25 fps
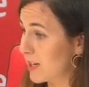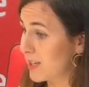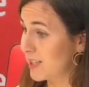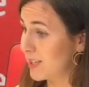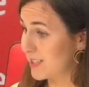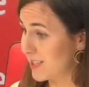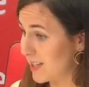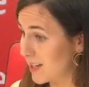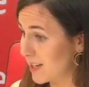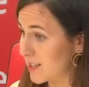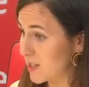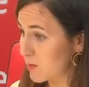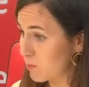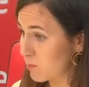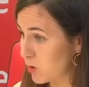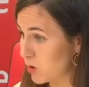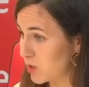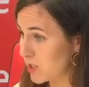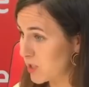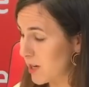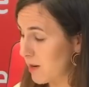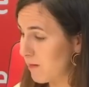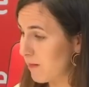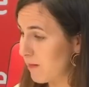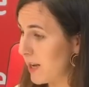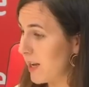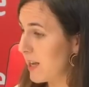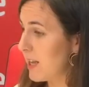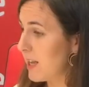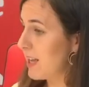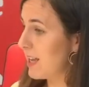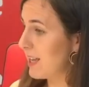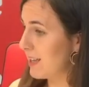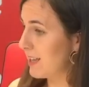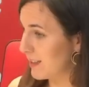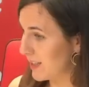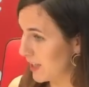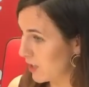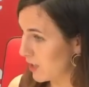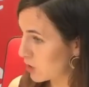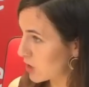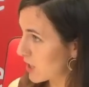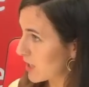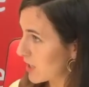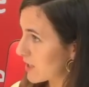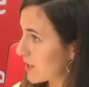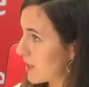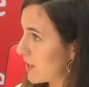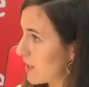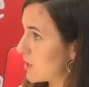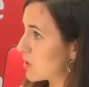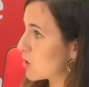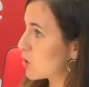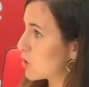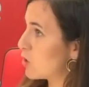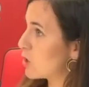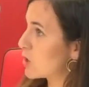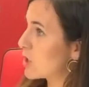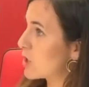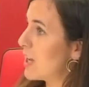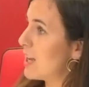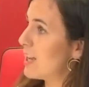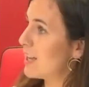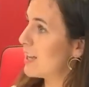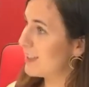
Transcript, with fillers: que es el responsable de los ascensos,